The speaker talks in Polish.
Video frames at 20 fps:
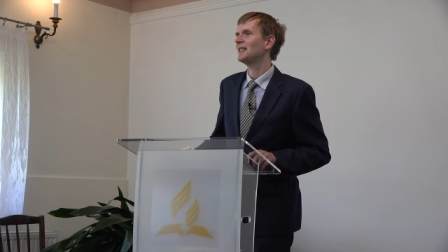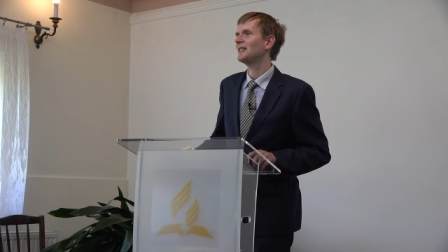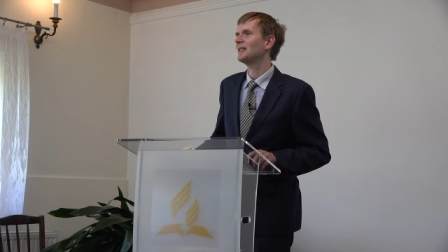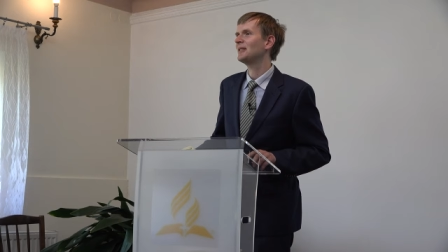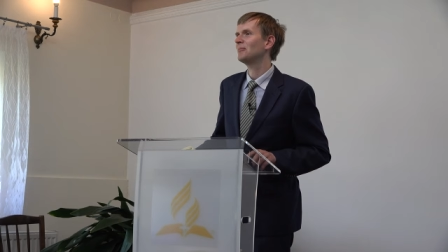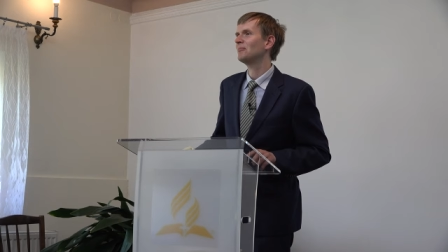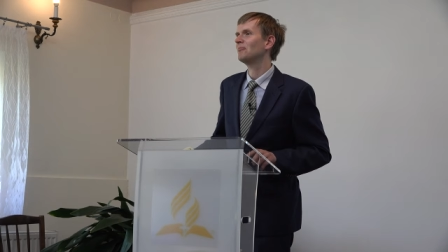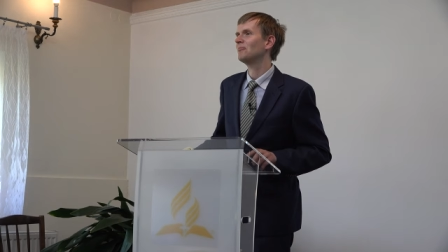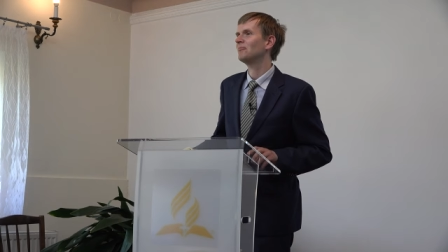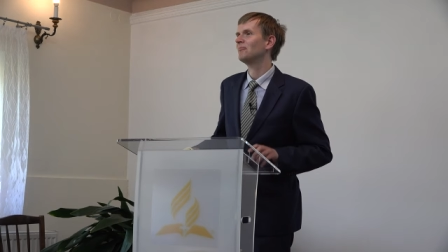
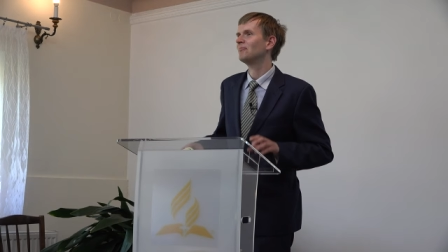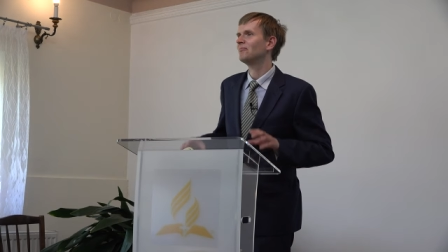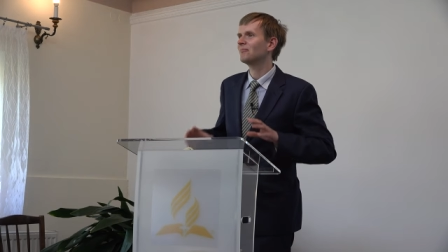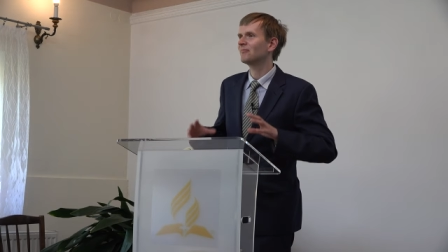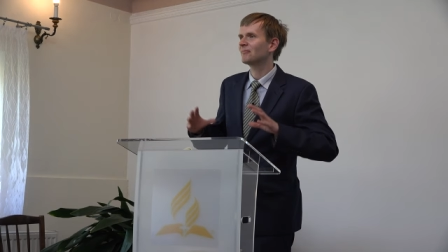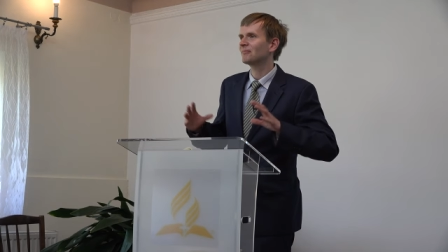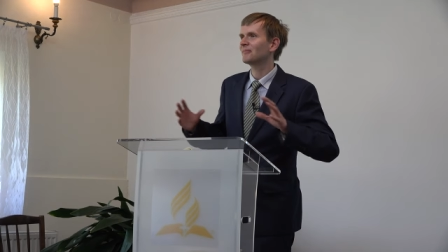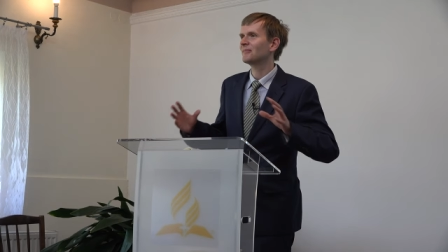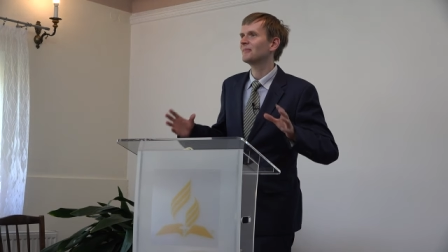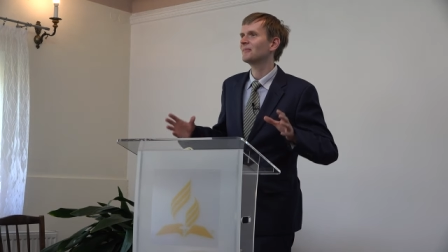um,
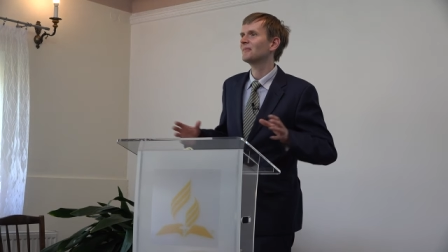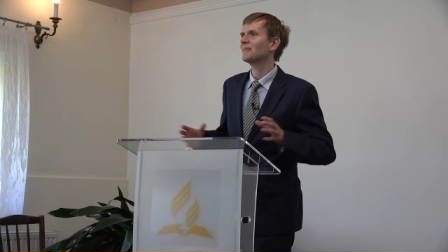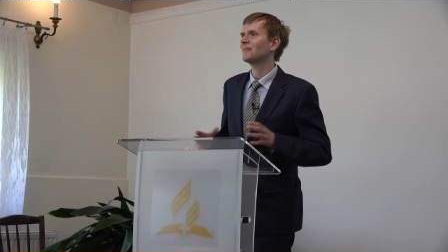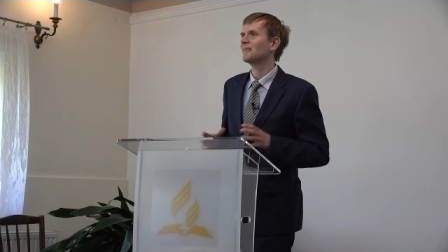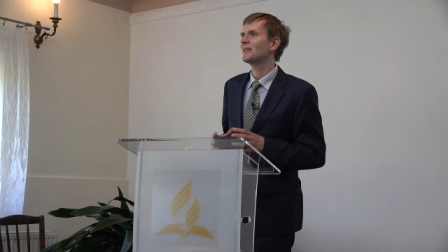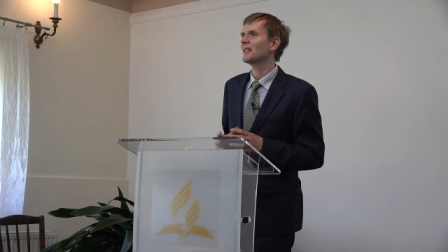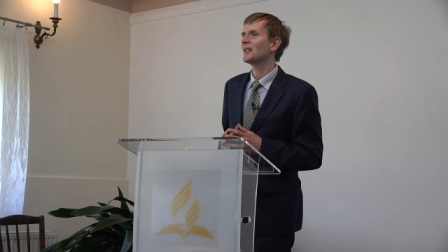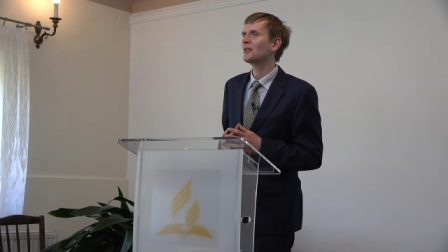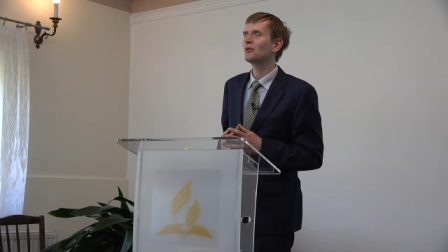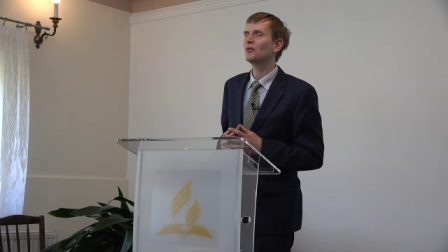
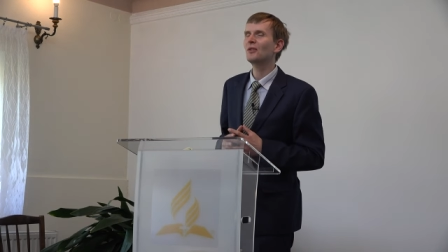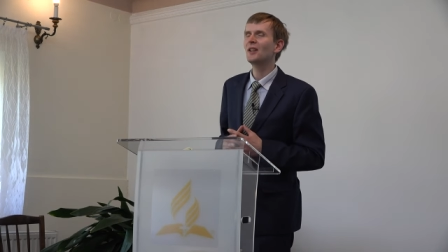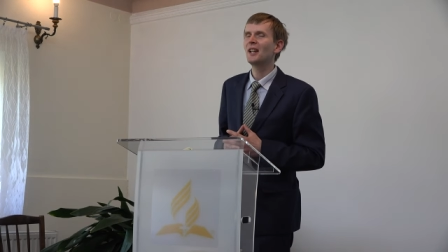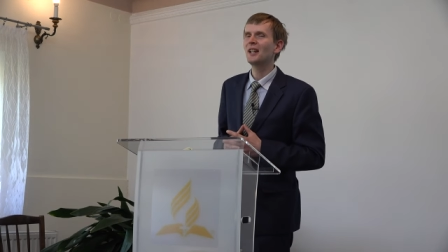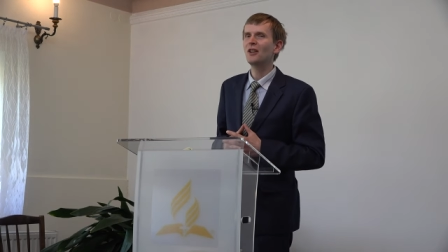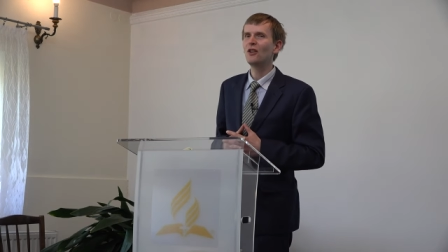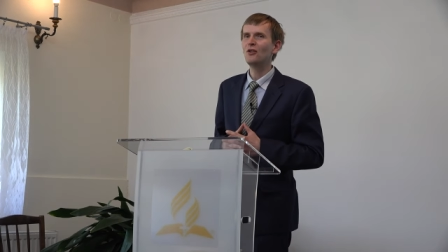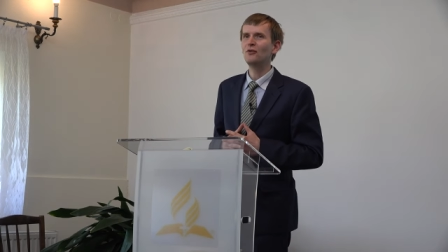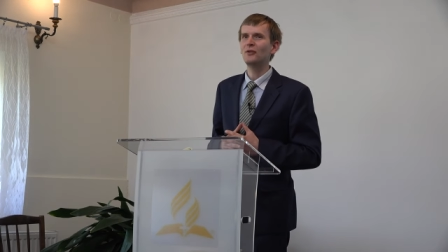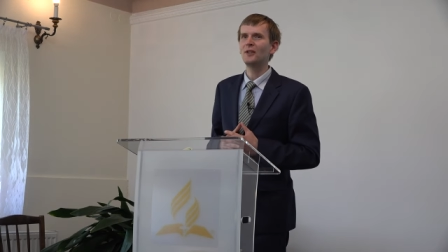
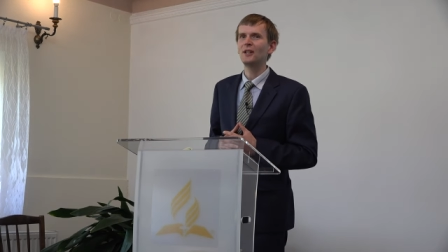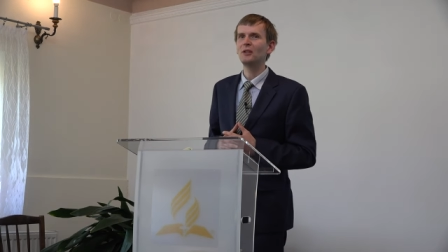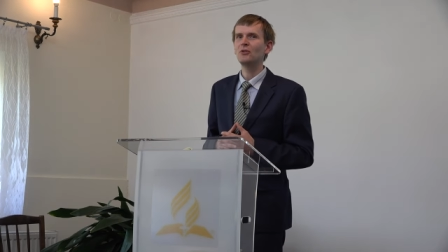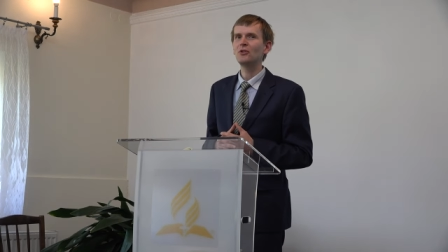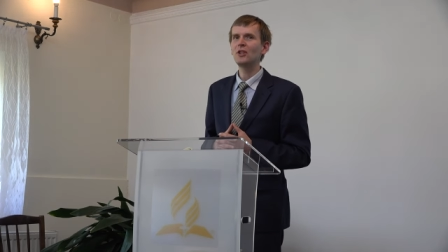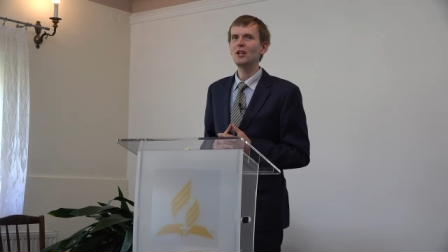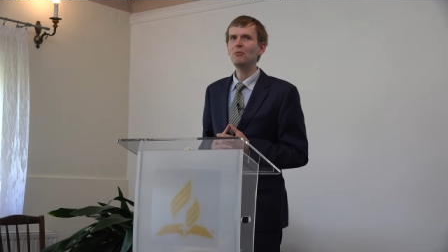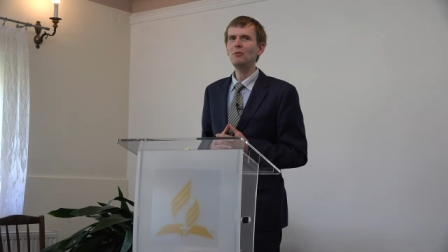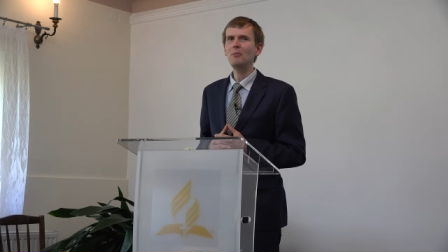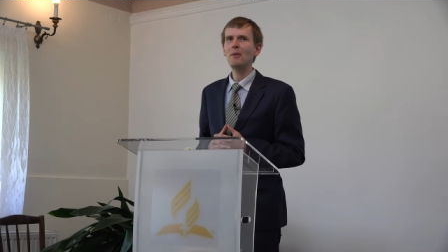zasugerował,
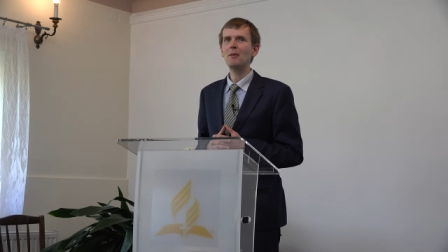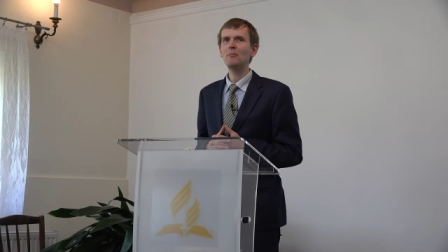chciałbym,